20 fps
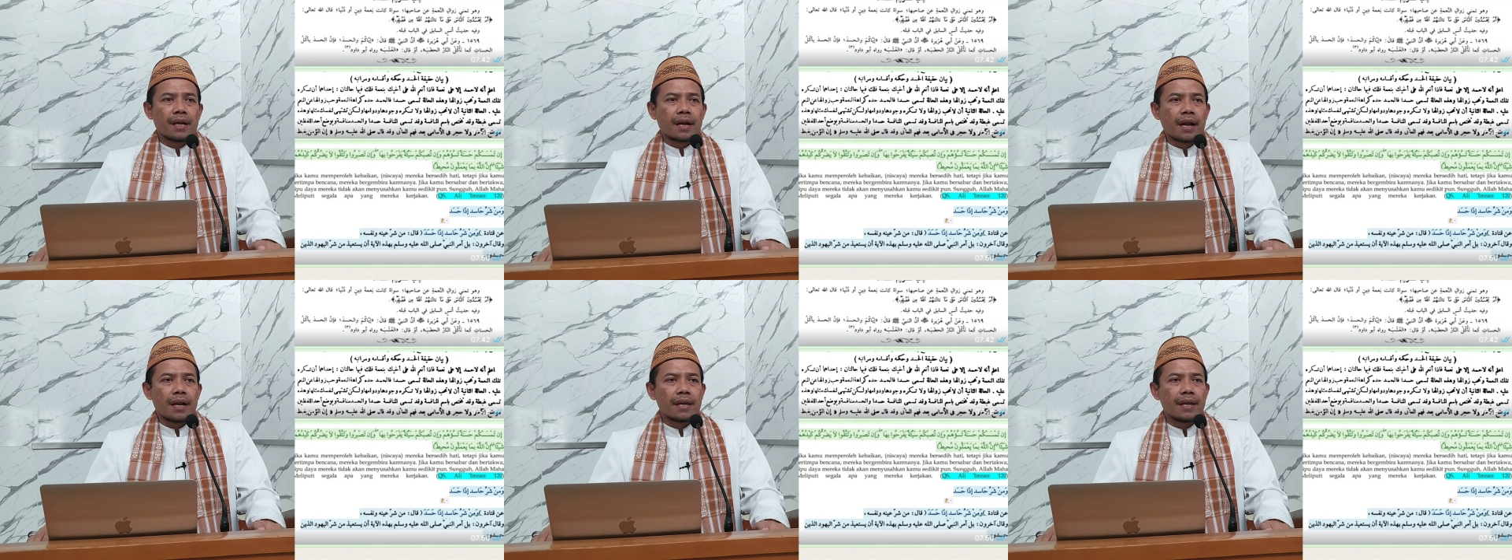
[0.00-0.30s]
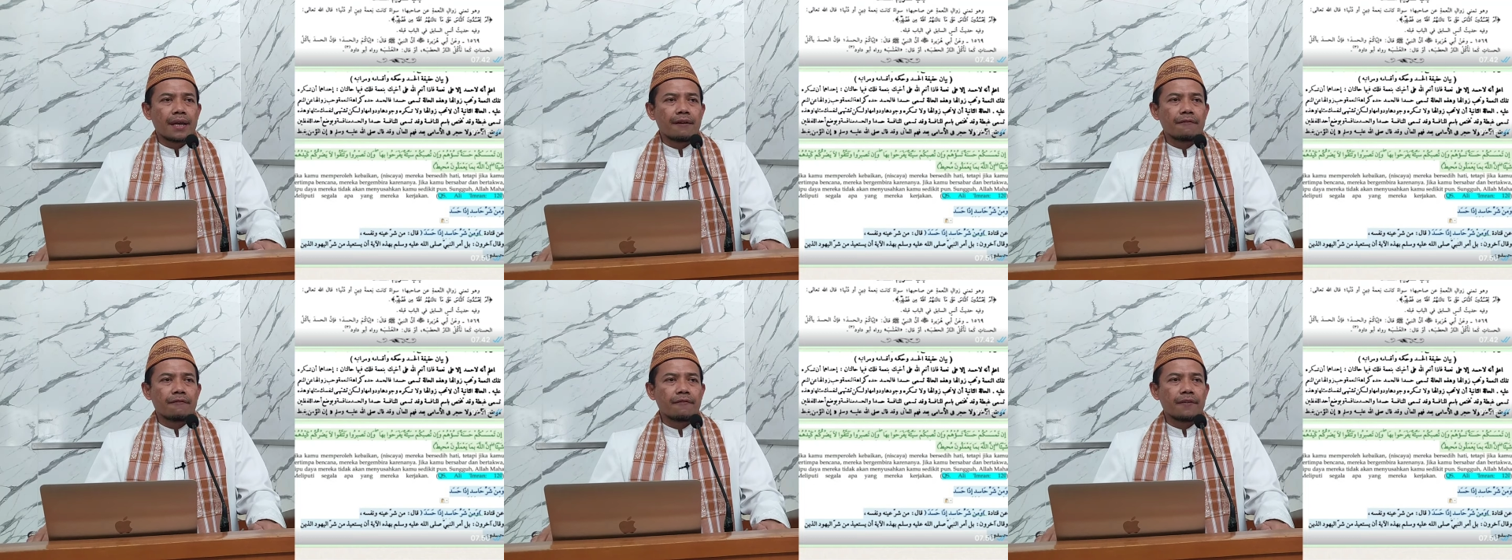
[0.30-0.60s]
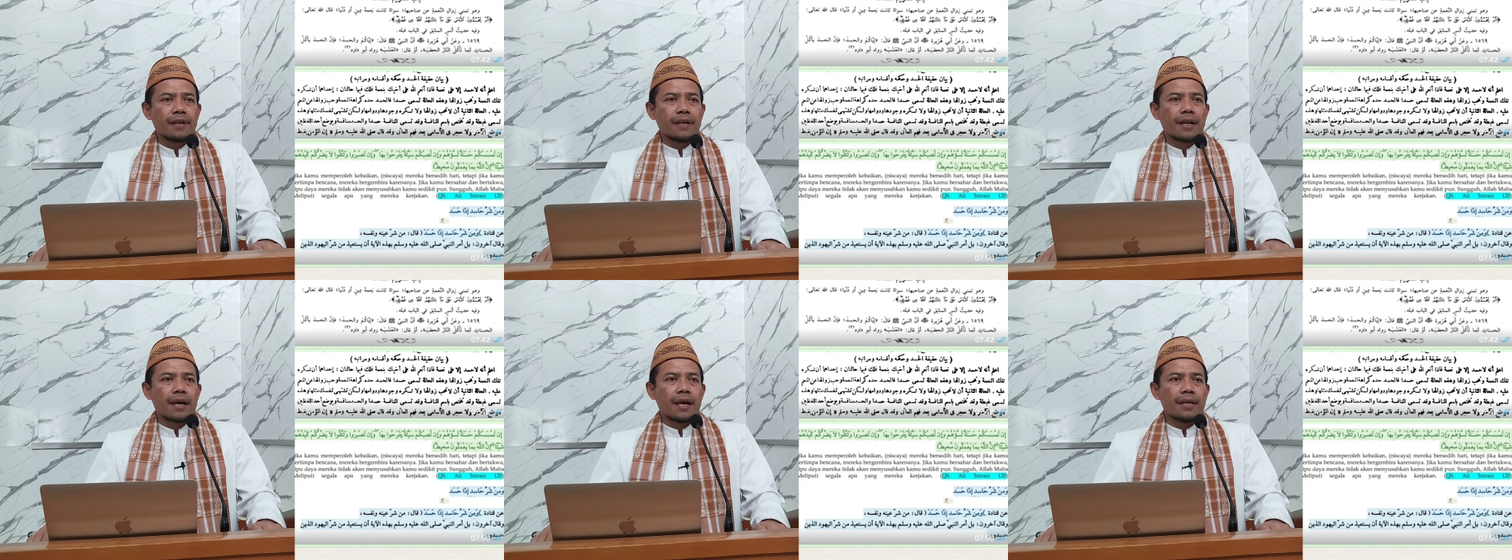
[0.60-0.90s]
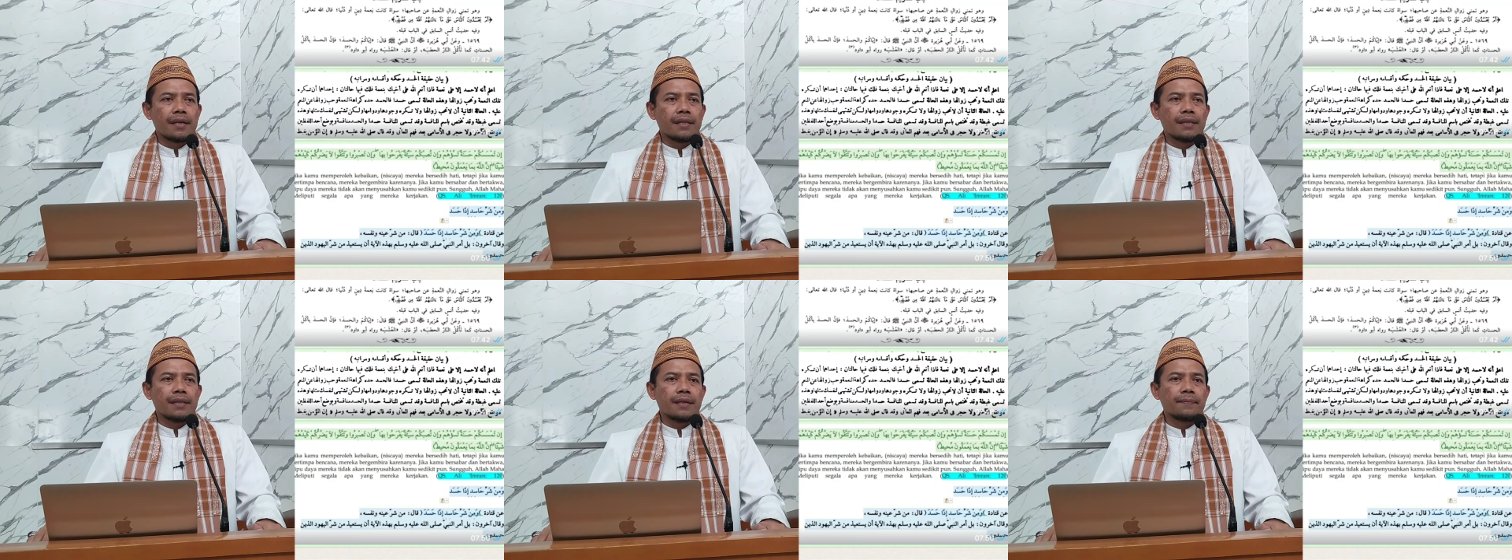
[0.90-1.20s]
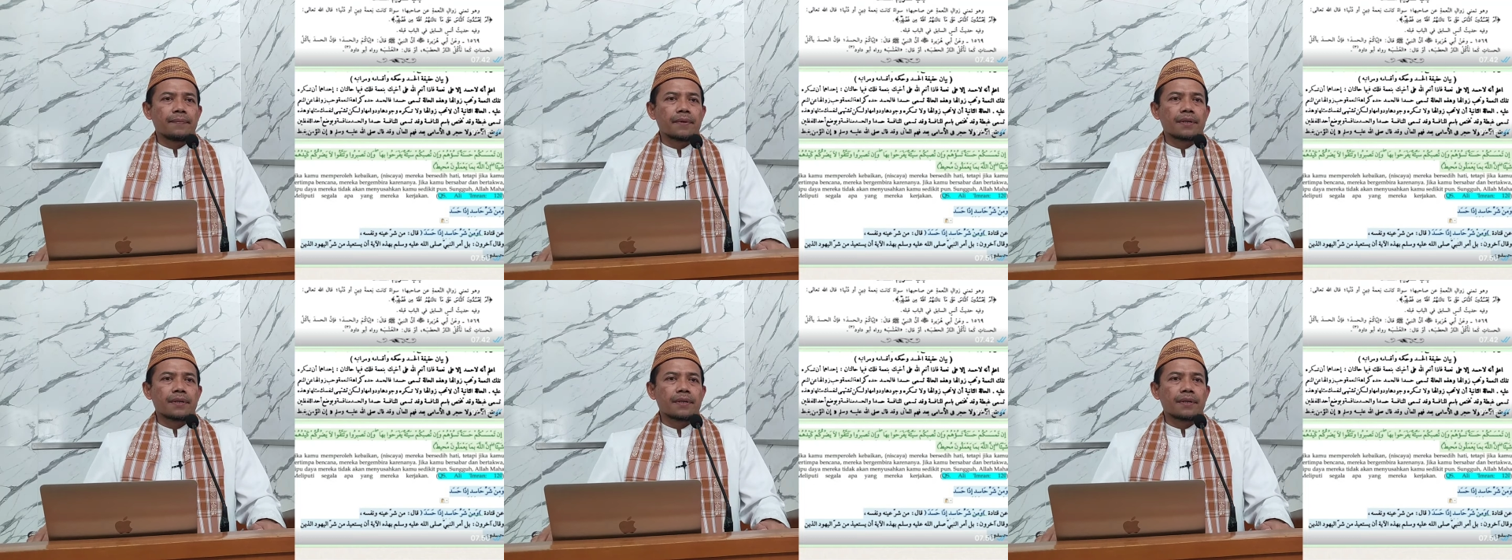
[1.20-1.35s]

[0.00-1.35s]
Raya Villa Inti